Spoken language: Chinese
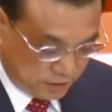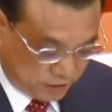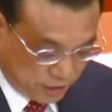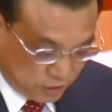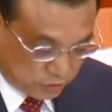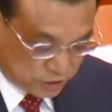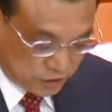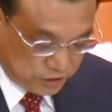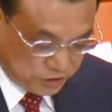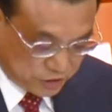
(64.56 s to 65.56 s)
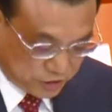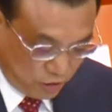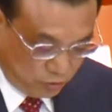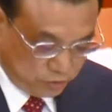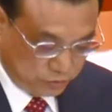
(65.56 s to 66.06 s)
结构升级的
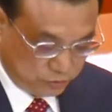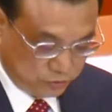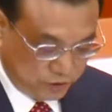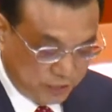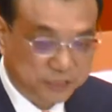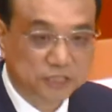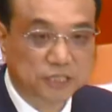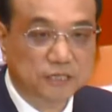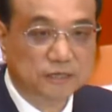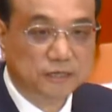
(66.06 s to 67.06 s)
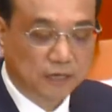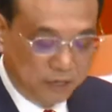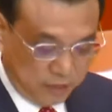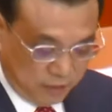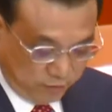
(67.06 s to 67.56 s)
要求相适应，
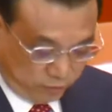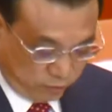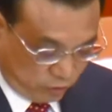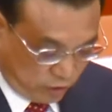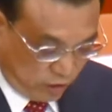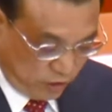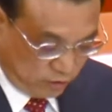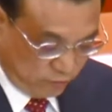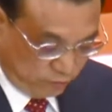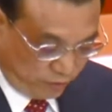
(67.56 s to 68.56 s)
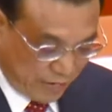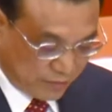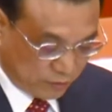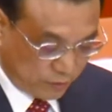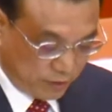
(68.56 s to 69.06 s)
符合发
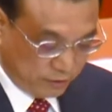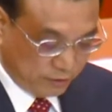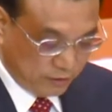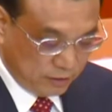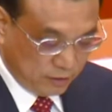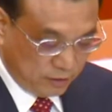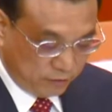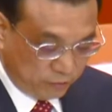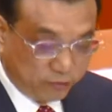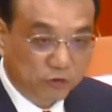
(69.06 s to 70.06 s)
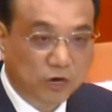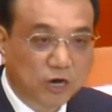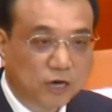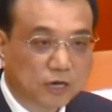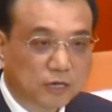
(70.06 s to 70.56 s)
展规律，符
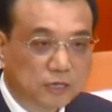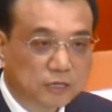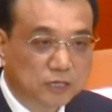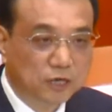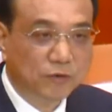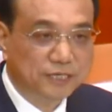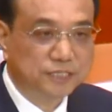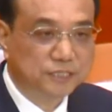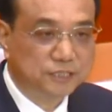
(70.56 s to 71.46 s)
合。客观实